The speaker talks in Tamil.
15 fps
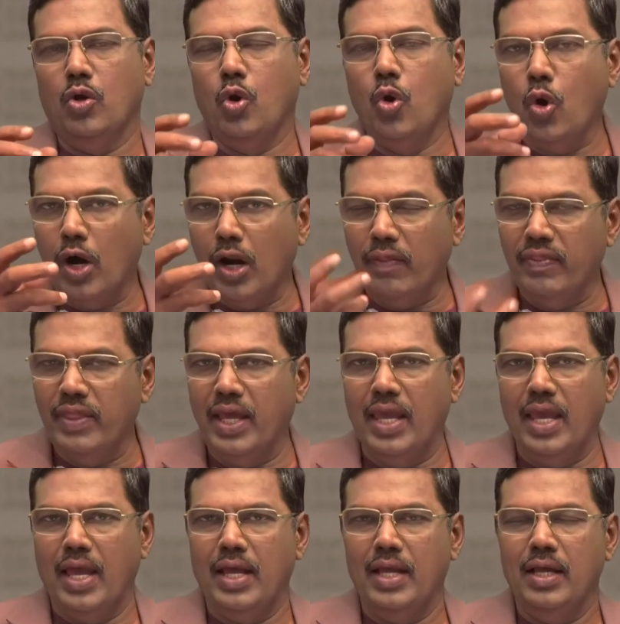குழந்தைய
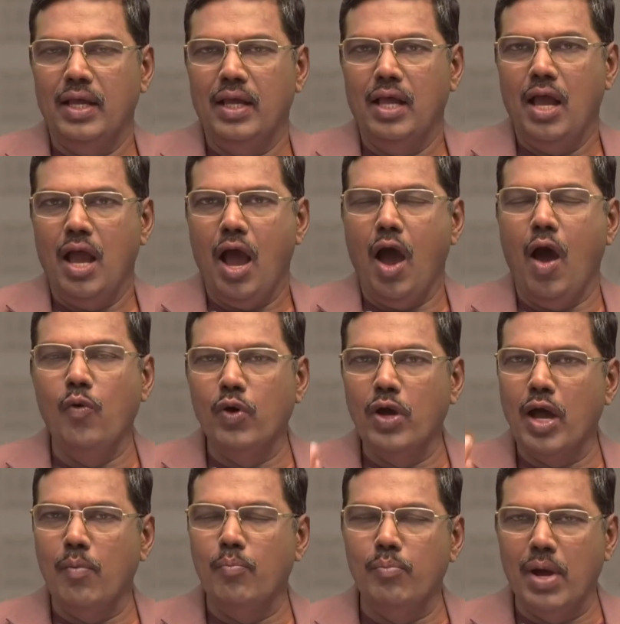அவங்க
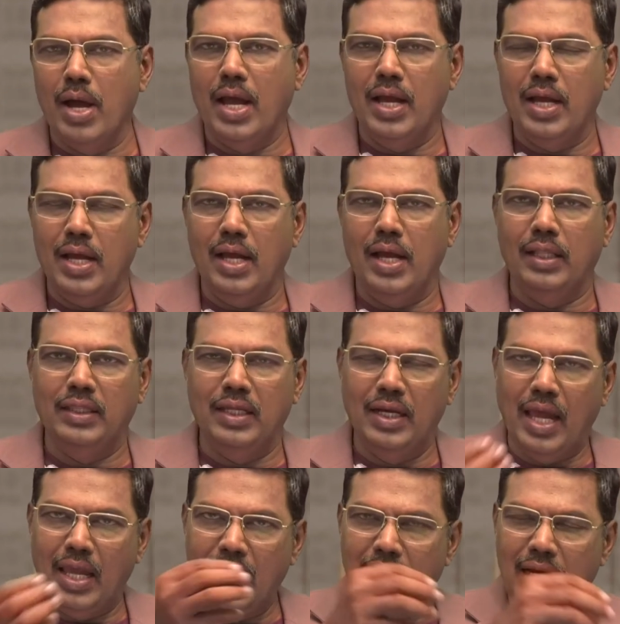அம்மா அந்த
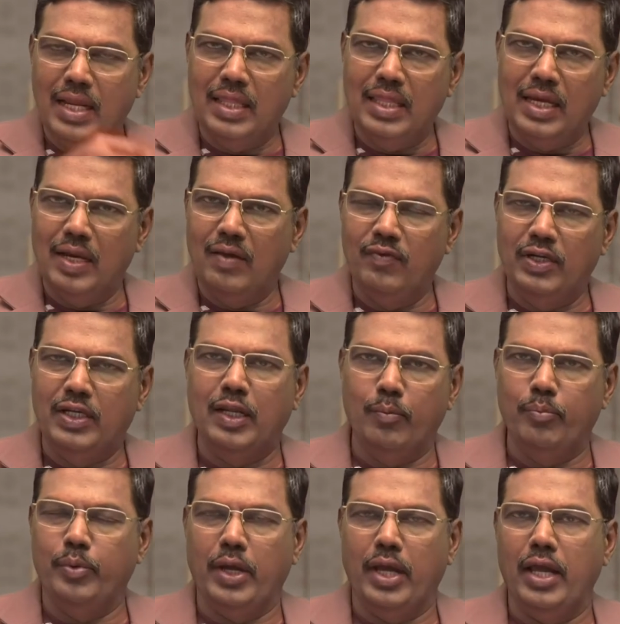நயில் நதியில
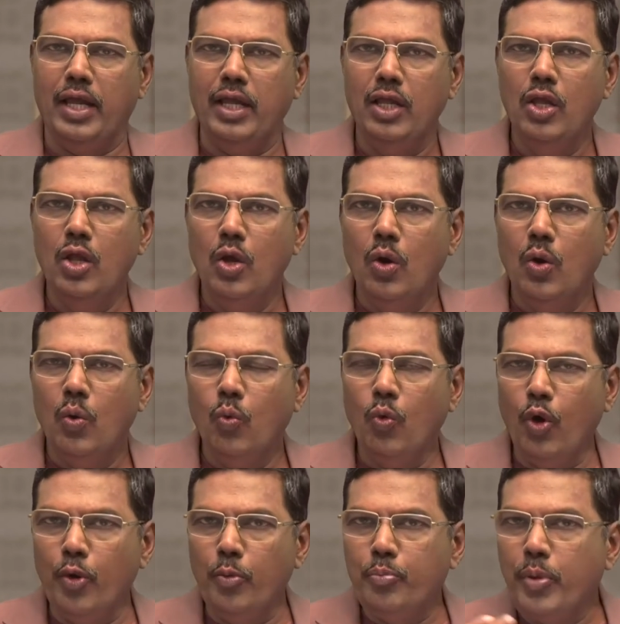விட்டப்ப
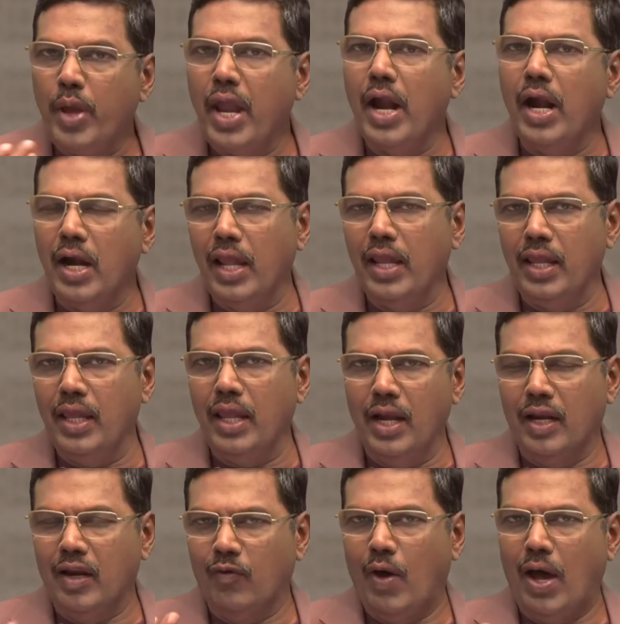ஒரு பேழை
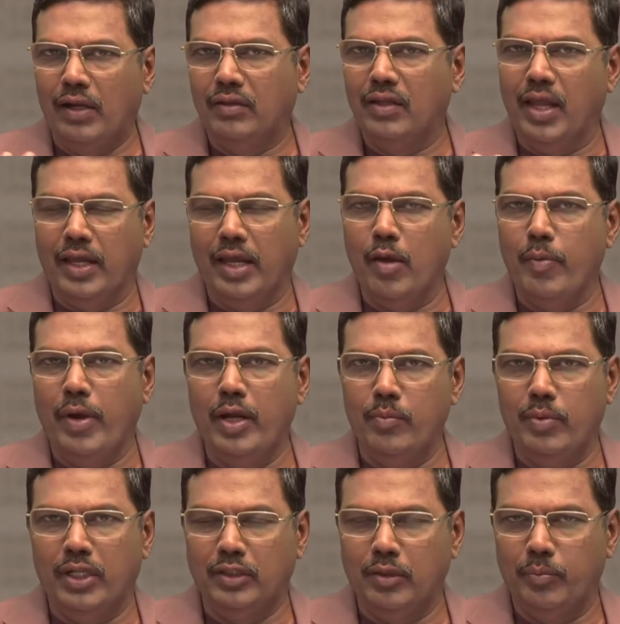என்ற வார்த்தை அங்கே
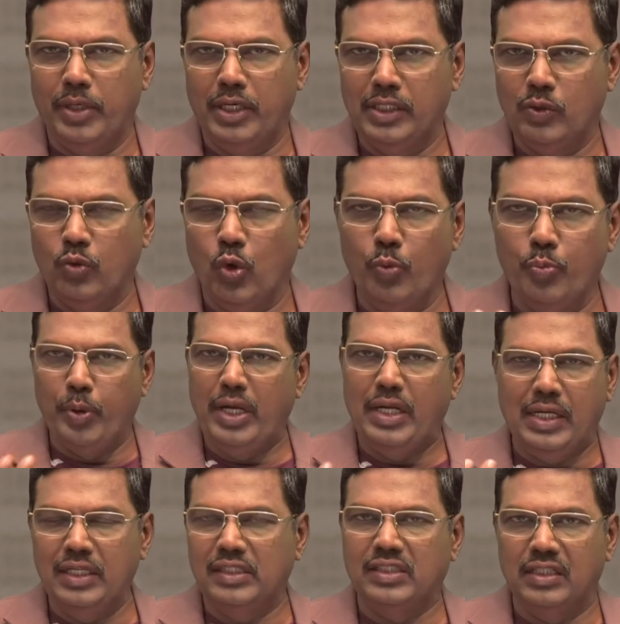பயன்படுத்தப்பட்டிருக்கு ஒரு
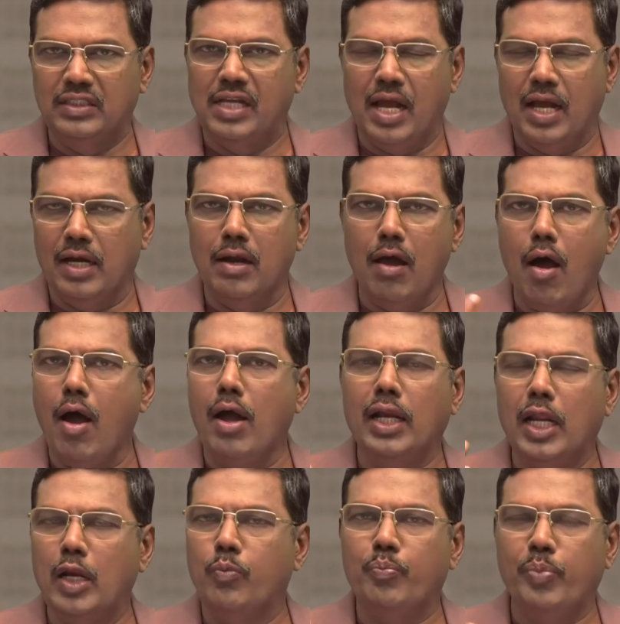பெட்டி செஞ்சாங்க
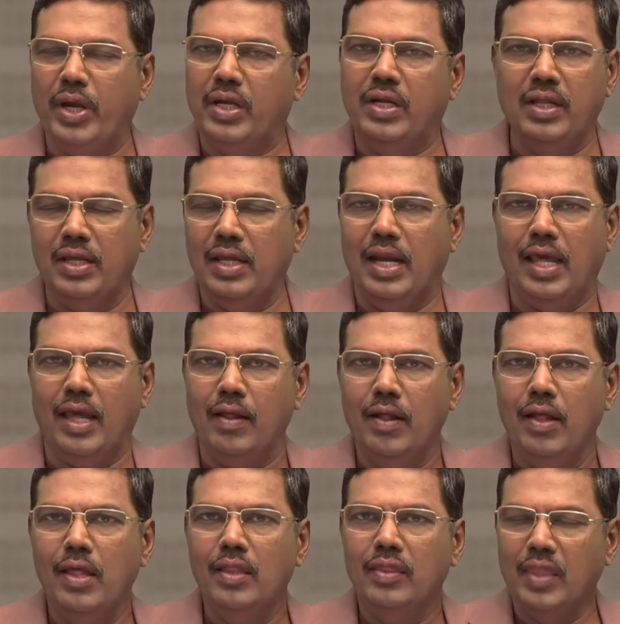நானட் பெட்டியில
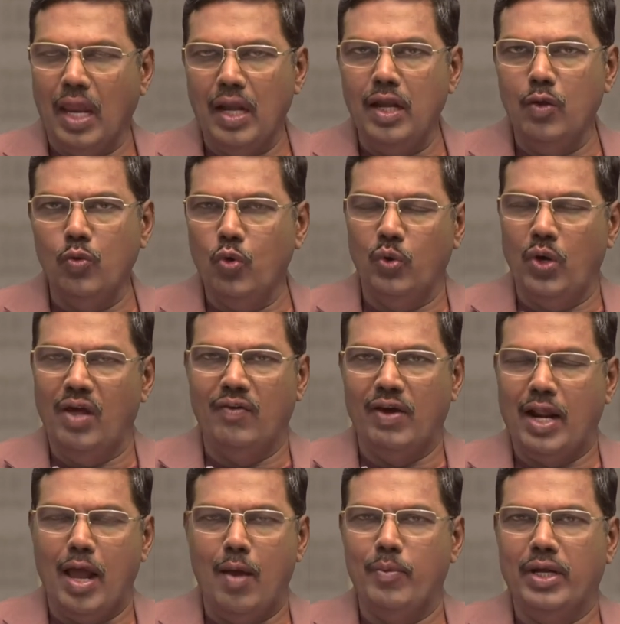தண்ணி உள்ள
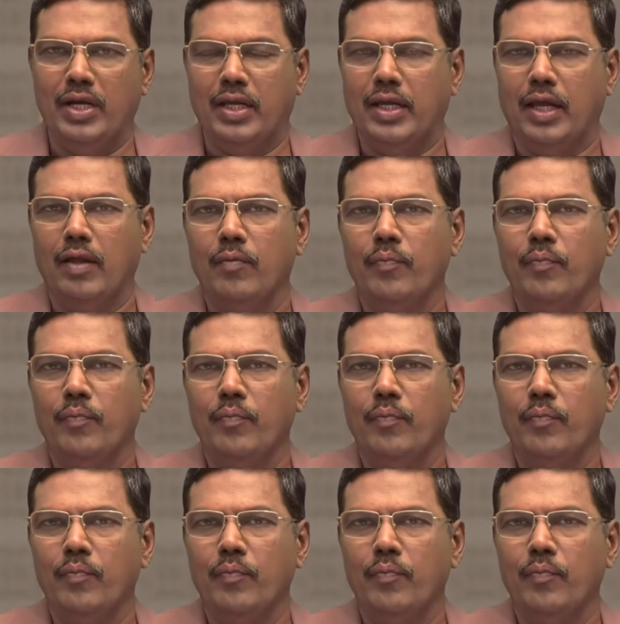வராம இருக்க